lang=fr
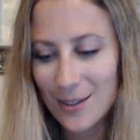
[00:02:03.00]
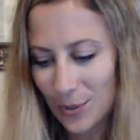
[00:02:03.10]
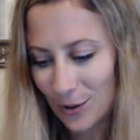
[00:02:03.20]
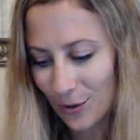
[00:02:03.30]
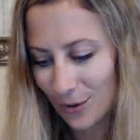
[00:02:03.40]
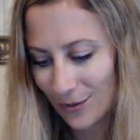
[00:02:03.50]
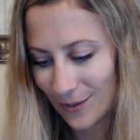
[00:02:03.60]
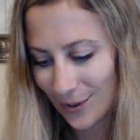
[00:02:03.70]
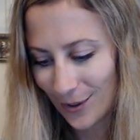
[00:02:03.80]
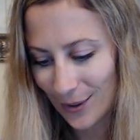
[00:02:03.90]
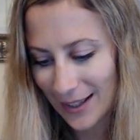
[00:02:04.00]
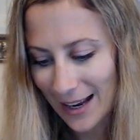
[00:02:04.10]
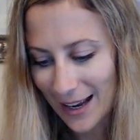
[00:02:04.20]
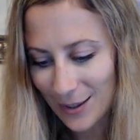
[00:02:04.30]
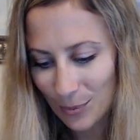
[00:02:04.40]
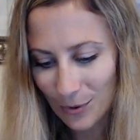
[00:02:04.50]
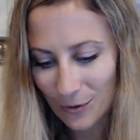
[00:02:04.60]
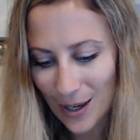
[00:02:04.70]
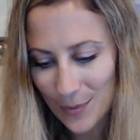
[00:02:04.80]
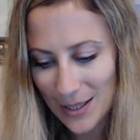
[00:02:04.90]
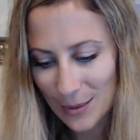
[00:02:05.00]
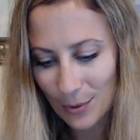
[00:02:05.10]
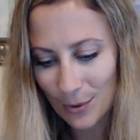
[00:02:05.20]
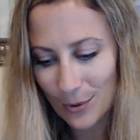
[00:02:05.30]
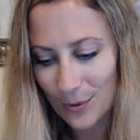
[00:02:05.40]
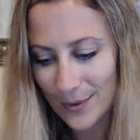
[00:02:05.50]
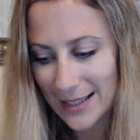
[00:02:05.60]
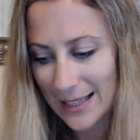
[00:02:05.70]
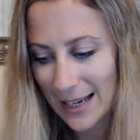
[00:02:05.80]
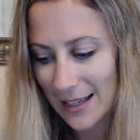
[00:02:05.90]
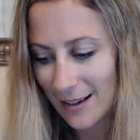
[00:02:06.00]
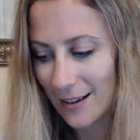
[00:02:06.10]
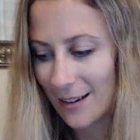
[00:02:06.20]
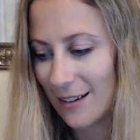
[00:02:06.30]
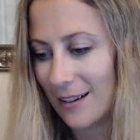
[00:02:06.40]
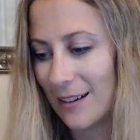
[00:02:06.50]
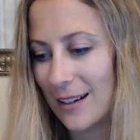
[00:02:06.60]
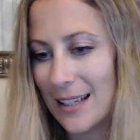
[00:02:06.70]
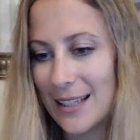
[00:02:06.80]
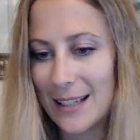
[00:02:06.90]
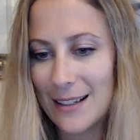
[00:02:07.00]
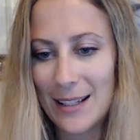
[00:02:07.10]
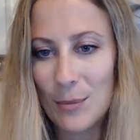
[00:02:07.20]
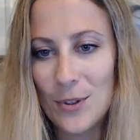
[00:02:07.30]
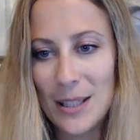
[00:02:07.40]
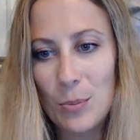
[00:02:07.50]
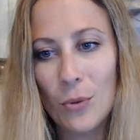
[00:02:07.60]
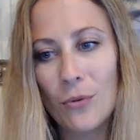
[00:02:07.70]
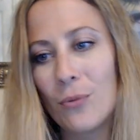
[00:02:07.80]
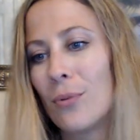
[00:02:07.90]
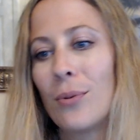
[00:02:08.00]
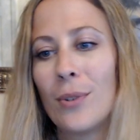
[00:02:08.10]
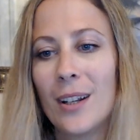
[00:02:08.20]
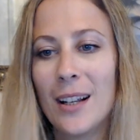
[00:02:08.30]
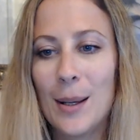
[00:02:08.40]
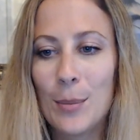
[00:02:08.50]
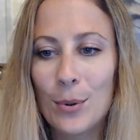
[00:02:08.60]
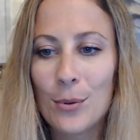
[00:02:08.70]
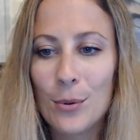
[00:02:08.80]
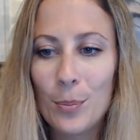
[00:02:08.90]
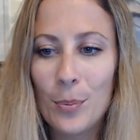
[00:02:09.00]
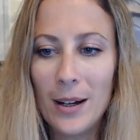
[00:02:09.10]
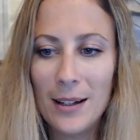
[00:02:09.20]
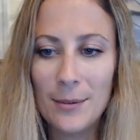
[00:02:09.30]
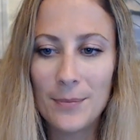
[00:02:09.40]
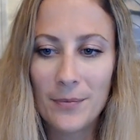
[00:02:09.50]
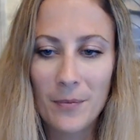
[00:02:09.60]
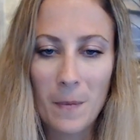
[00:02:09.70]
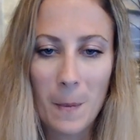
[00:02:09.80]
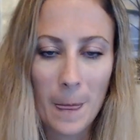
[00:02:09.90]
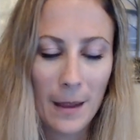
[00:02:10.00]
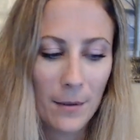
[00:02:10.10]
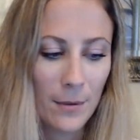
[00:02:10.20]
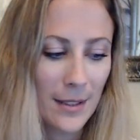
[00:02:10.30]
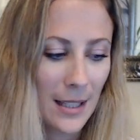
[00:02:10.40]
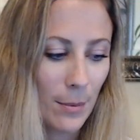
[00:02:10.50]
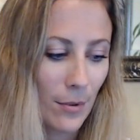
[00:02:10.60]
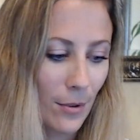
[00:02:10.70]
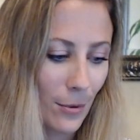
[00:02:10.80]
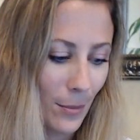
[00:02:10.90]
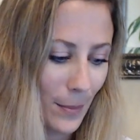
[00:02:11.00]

prendre une autre carte pour voir un petit peu le conseil. Euh, qu'est-ce que ça me dit pour vous Pour le groupe 1. Conseil pour le groupe